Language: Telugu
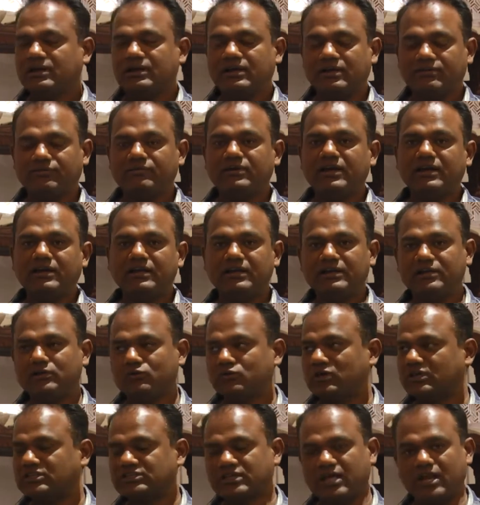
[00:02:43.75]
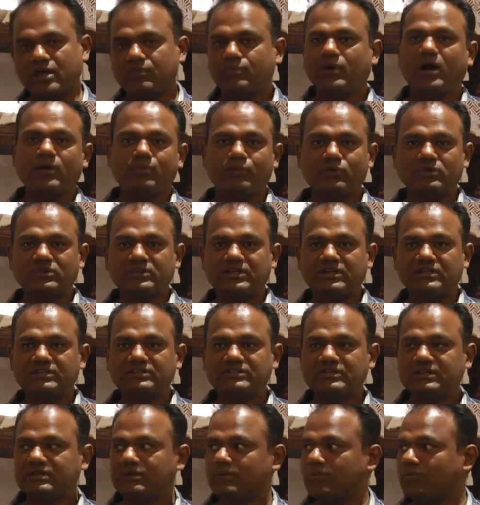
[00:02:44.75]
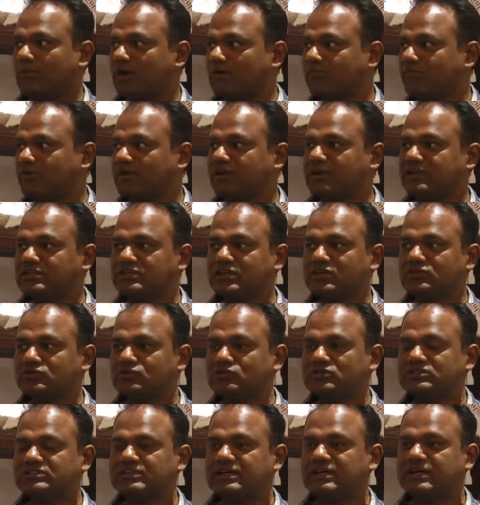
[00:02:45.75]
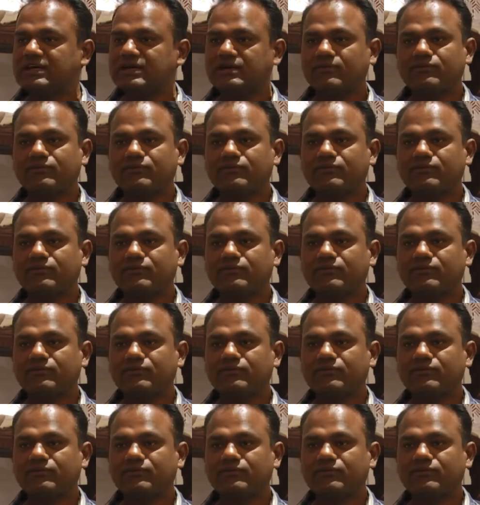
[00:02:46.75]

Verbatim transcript: డెఫినెట్లీ ఇది కూడా చాలా బాగుపోతుంది అనేసి మా ఫర్నిచర్ చూస్తే